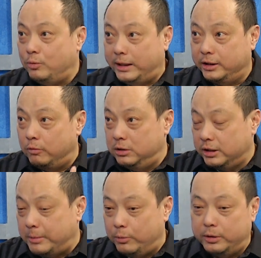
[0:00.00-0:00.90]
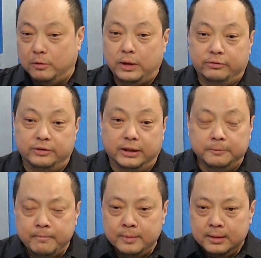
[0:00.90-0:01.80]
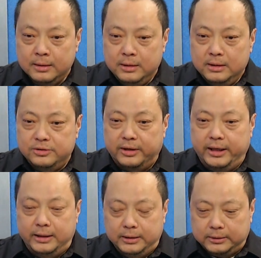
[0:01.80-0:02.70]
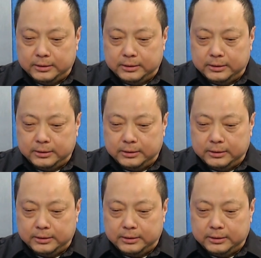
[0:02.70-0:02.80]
hòa thì không có được bầu bên cộng hòa vân vân cho nên